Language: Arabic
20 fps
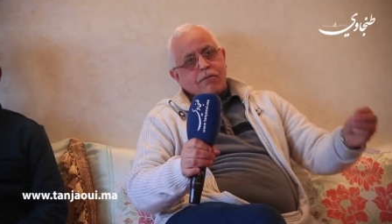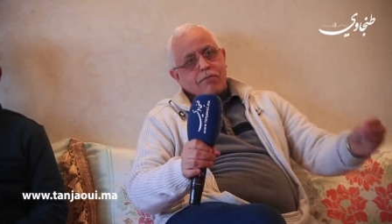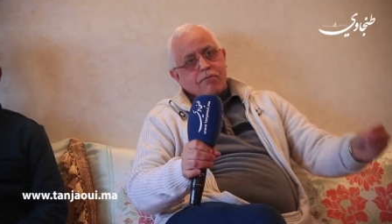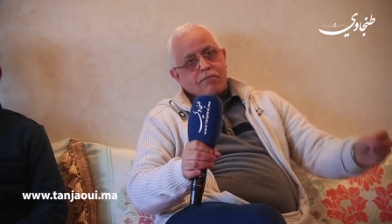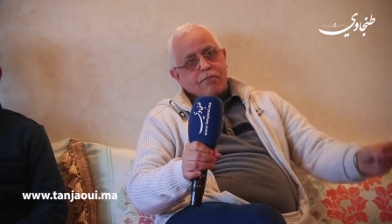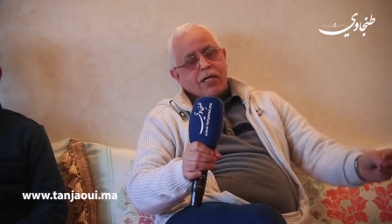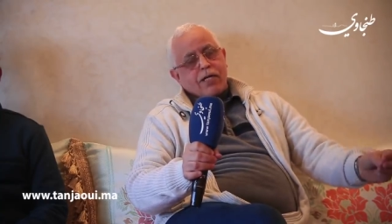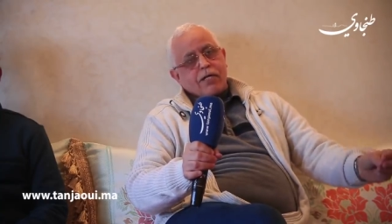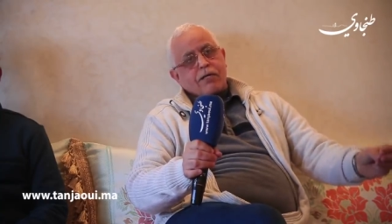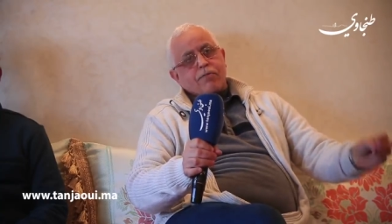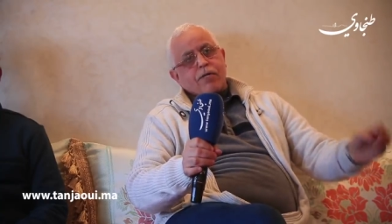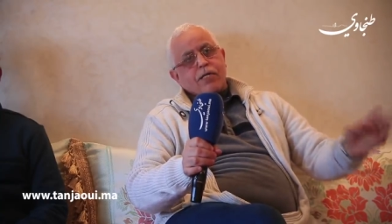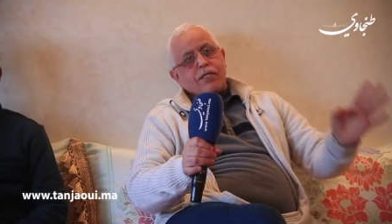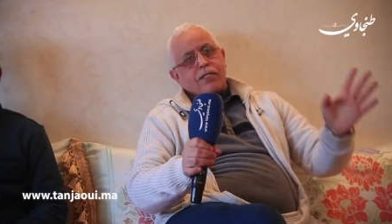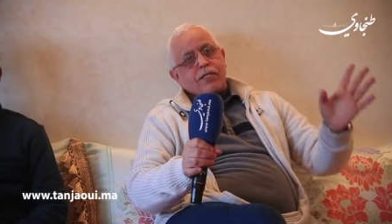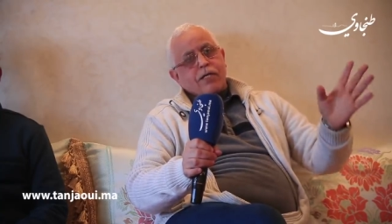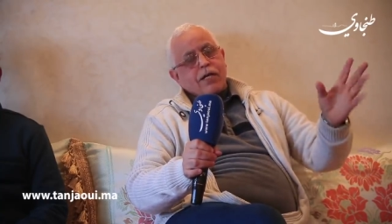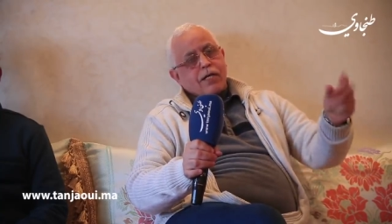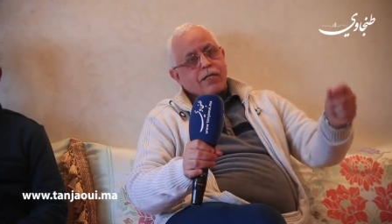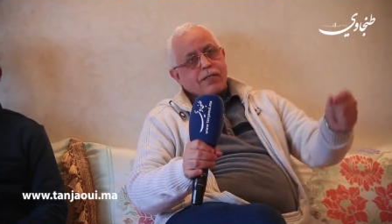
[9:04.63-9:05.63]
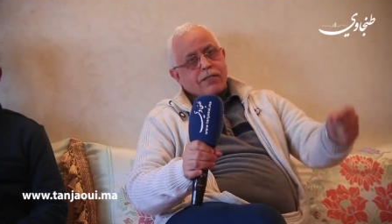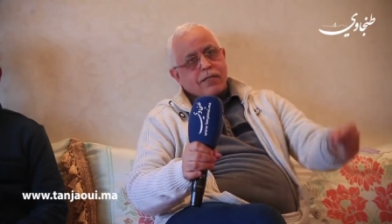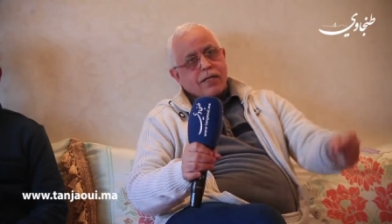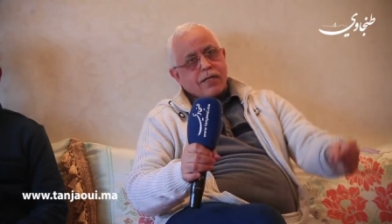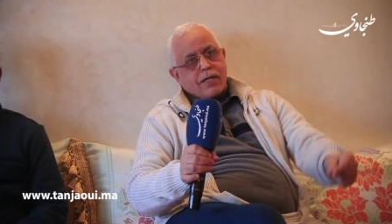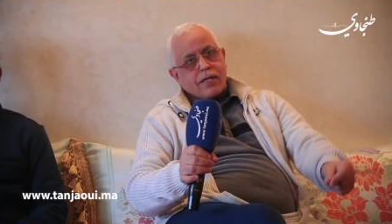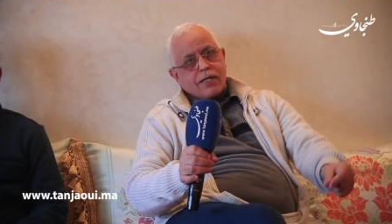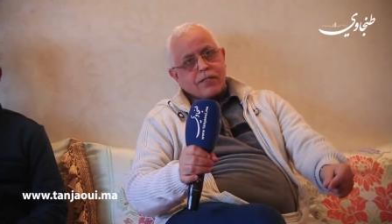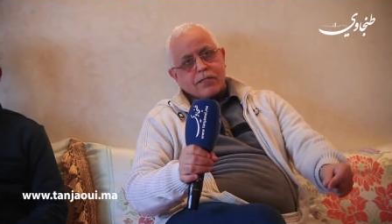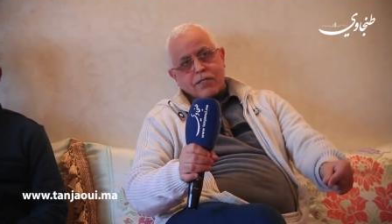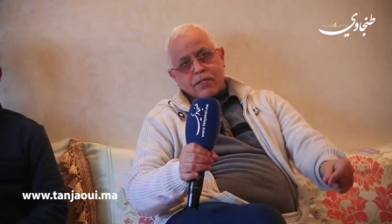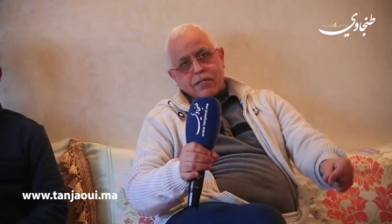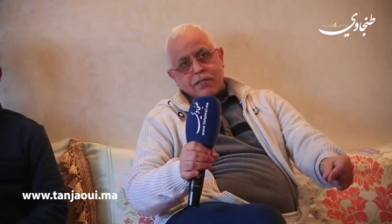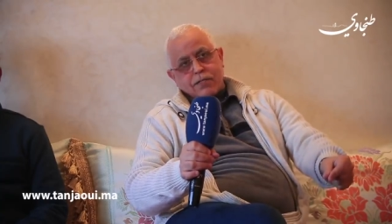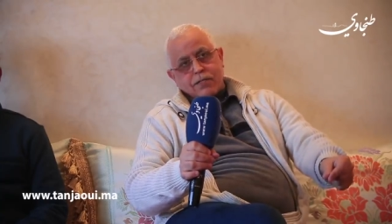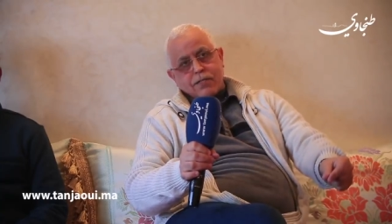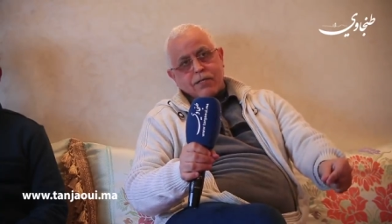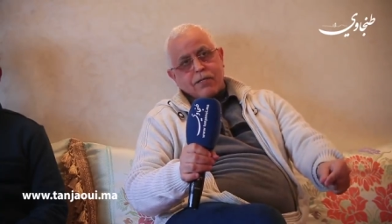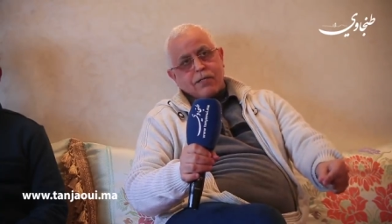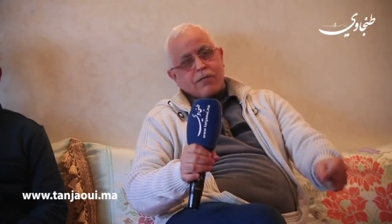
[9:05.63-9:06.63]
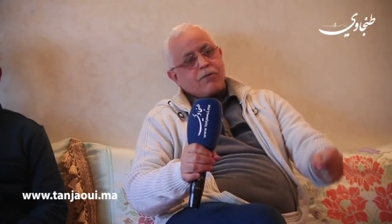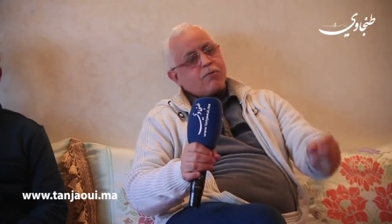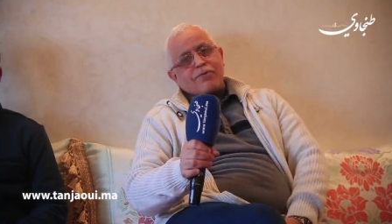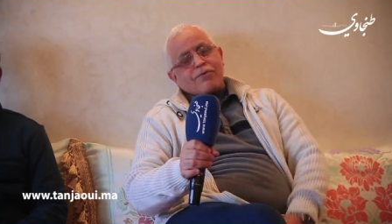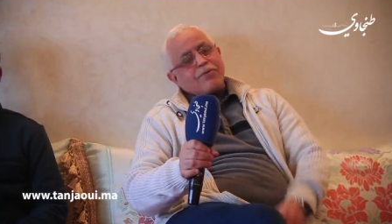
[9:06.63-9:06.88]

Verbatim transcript: مع الربعه ان شاء الله صلاه العصر غنصليو